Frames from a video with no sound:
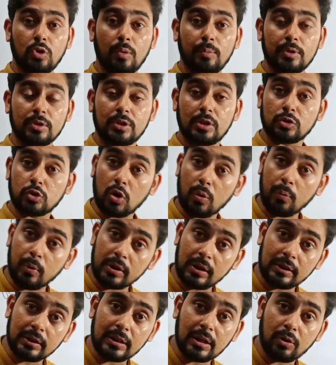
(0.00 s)
সমস্যার
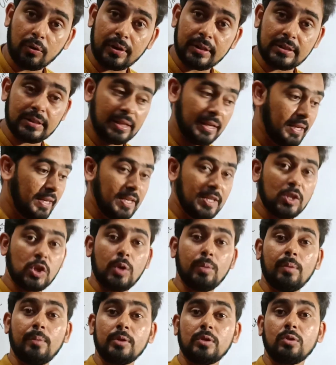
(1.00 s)
সমাধানটা হয়েছে
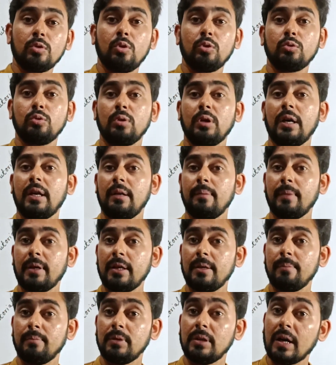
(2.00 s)
সবেমাত্র গতকাল
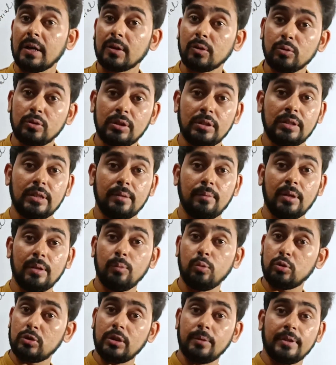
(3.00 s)
মানে দ্বাদশীতে মানে
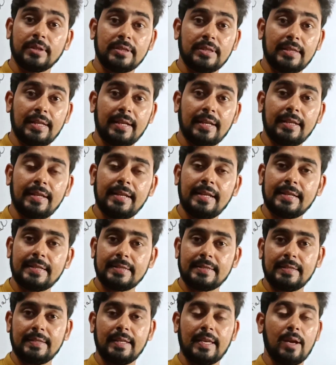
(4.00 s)
বুঝতে পারছেন এখানে
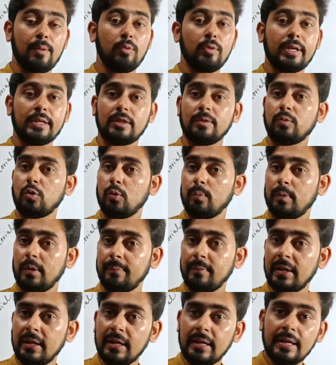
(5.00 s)
ইলেকট্রিসিটি কেমন একটা প্রবলেম
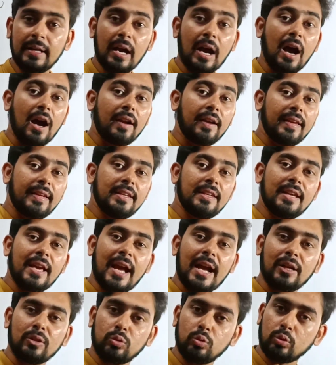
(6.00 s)
আর এই
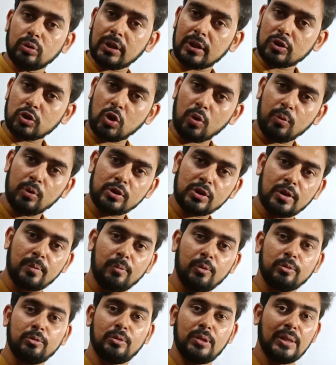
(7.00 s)
এতটা সমস্যার
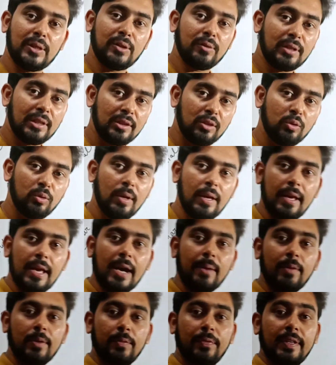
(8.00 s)
মধ্যেও কিন্তু
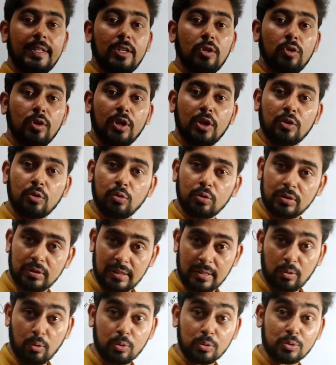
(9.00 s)
আমার ভিডিও রেকর্ড করতে
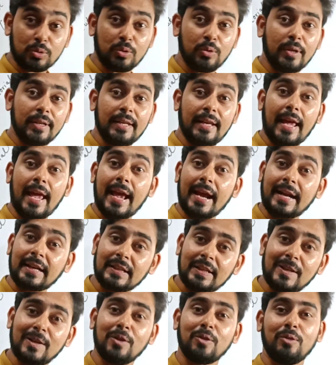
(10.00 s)
কষ্ট হয় না
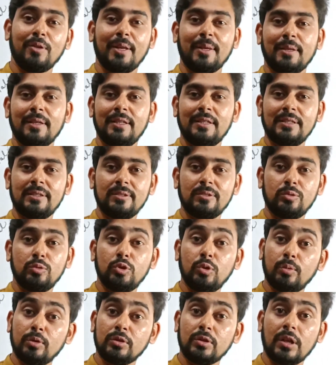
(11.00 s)
একটা কারণে
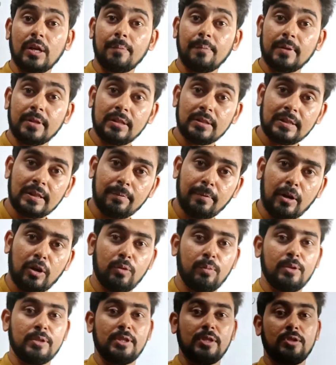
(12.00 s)
শুধুমাত্র আপনাদের সেই
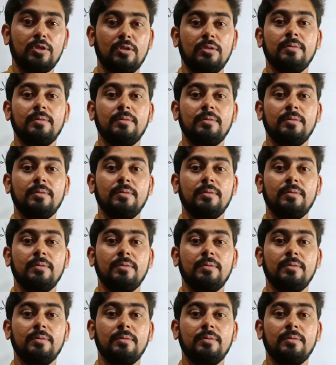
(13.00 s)
ভালোবাসা